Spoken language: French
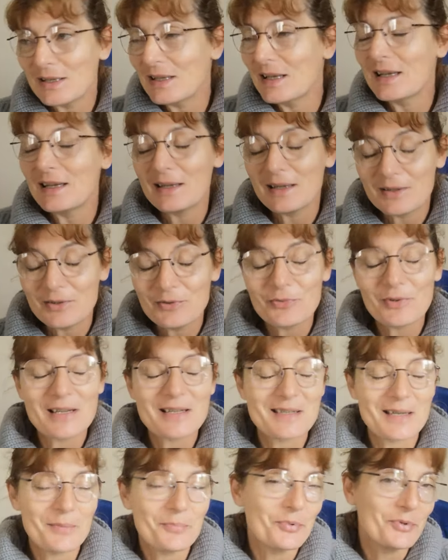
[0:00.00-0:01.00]
les,
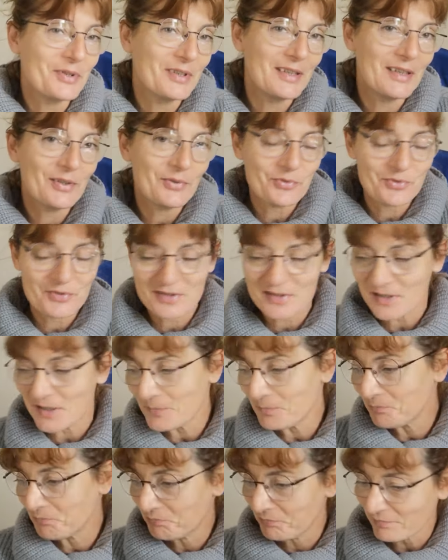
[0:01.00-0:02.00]
nouvelles abonnés, tout
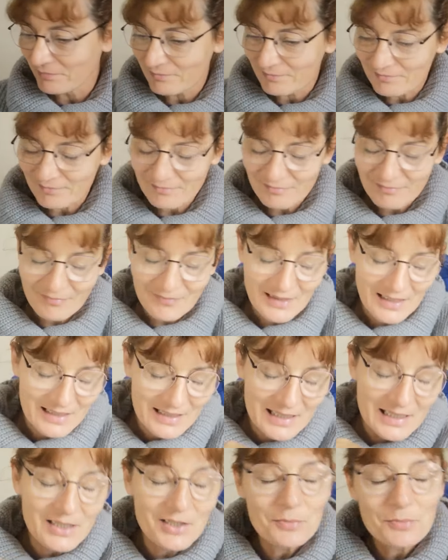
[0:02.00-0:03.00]
ça,
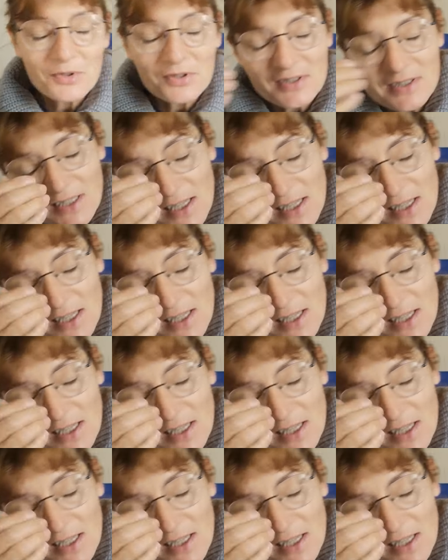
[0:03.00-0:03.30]
qui, comment